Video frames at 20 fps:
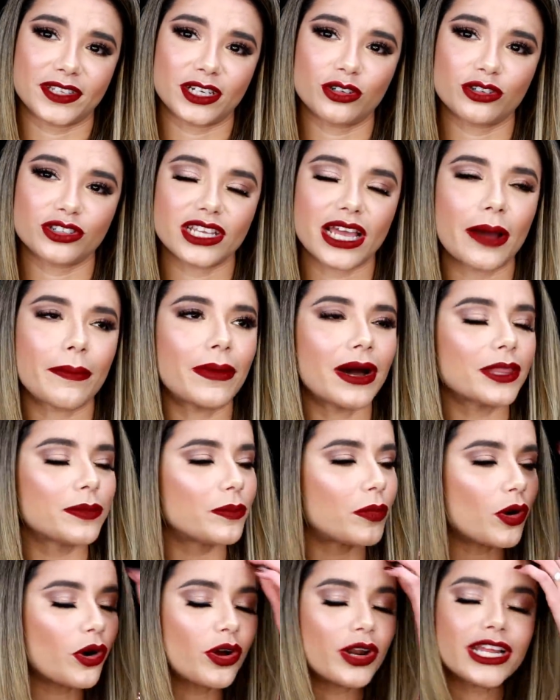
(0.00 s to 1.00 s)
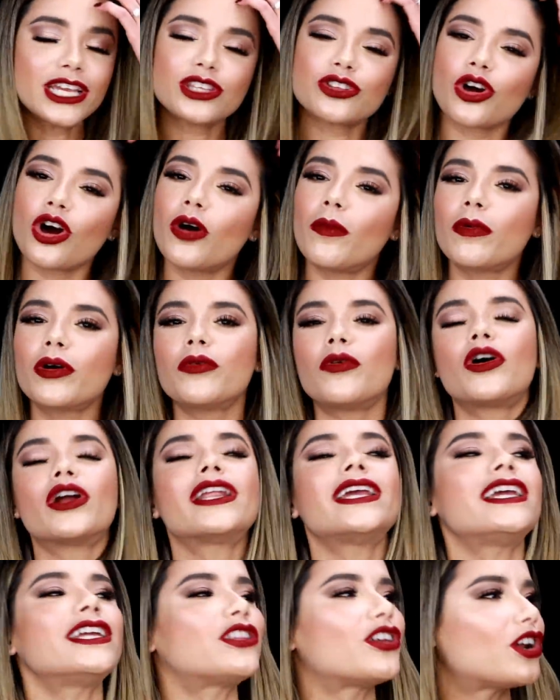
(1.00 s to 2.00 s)
O sea, Bad Bunny, todo muy
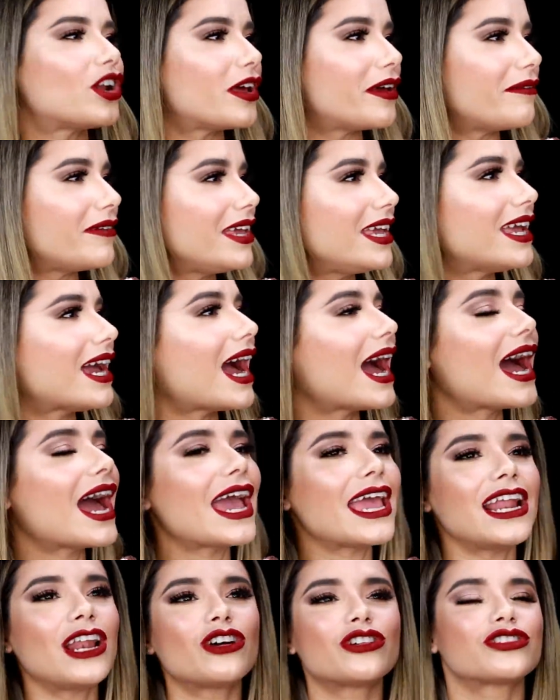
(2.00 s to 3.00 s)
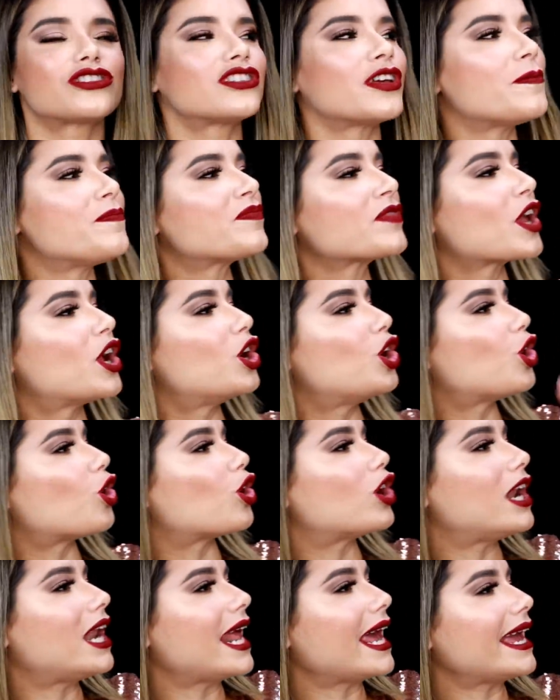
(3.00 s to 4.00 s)
bonito, le di, ay, los,
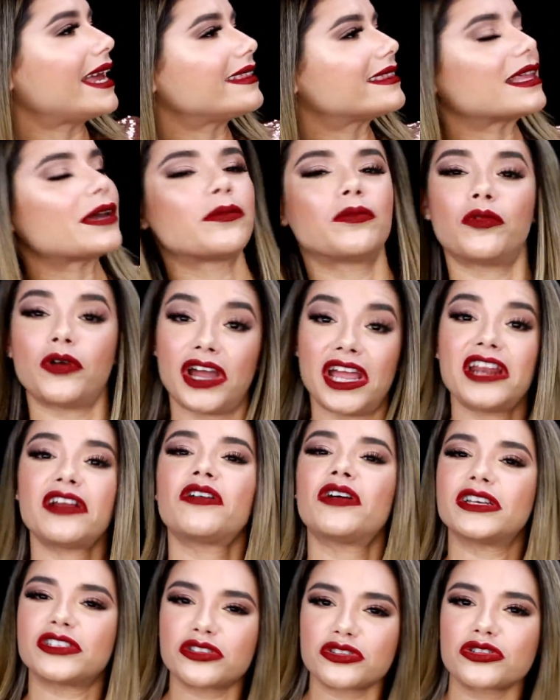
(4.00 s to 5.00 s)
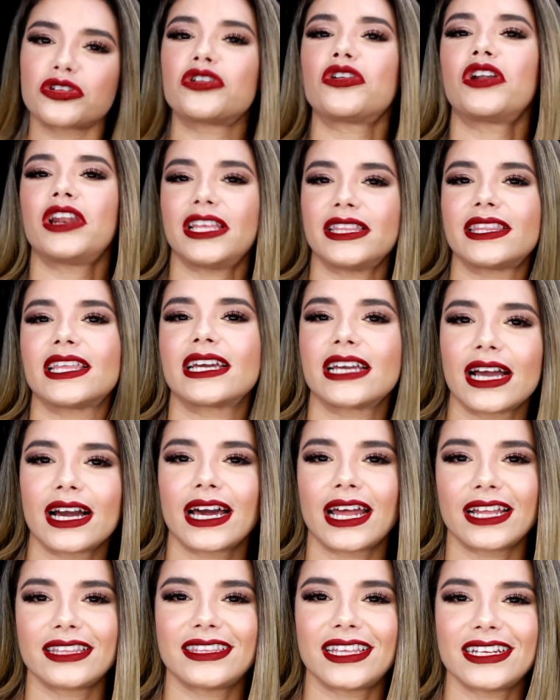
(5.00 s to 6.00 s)
los lentes, bueno, esos son los lentes que
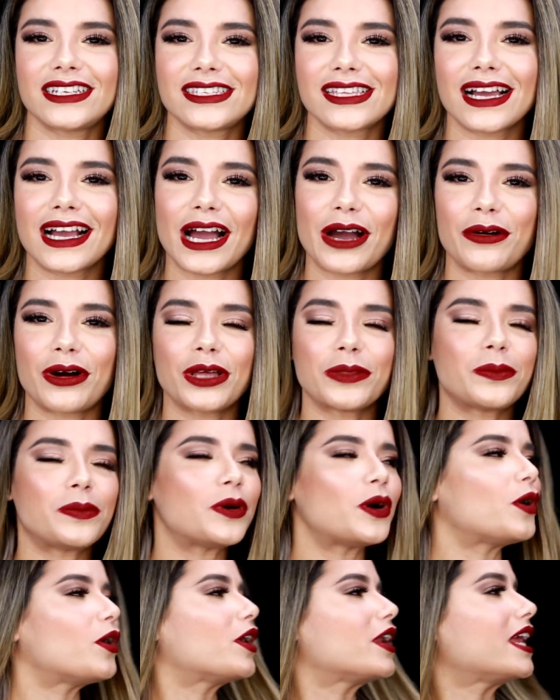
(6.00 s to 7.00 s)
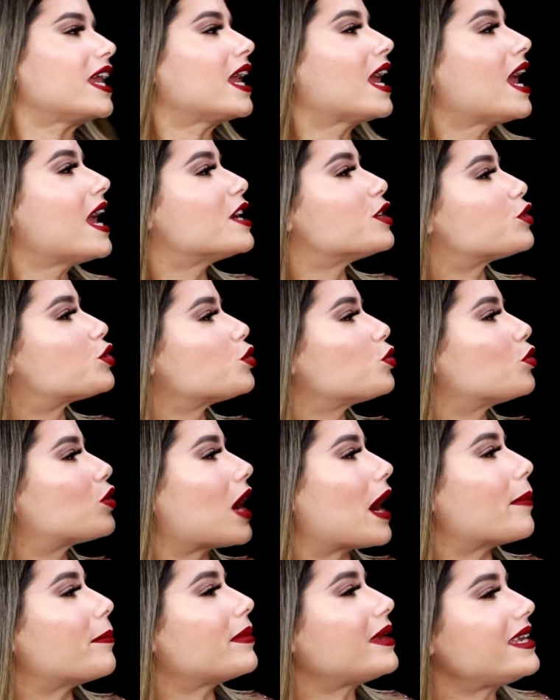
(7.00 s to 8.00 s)
caracterizan a Bad Bunny, su
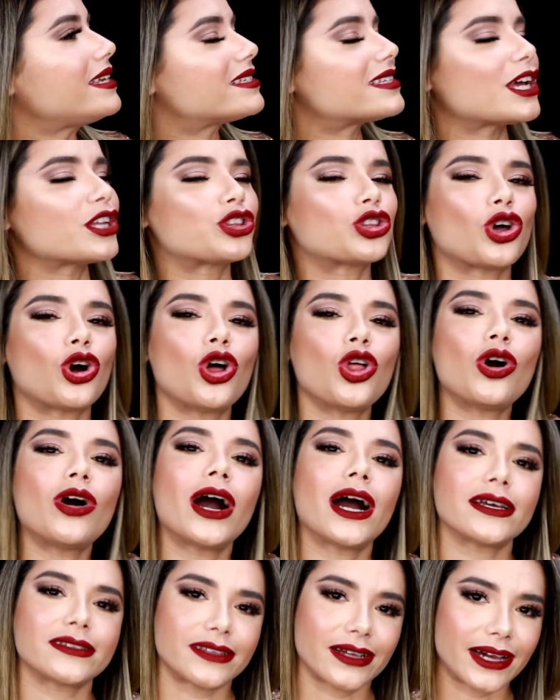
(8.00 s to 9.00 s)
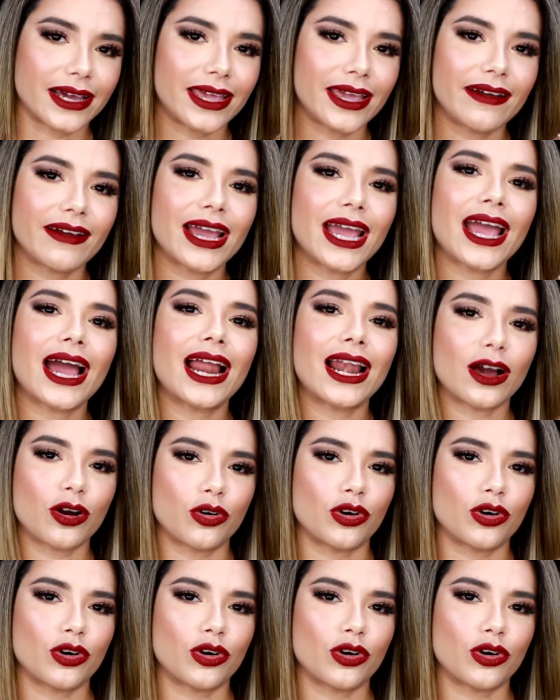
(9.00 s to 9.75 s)
camisa, todo, hasta que llevé a la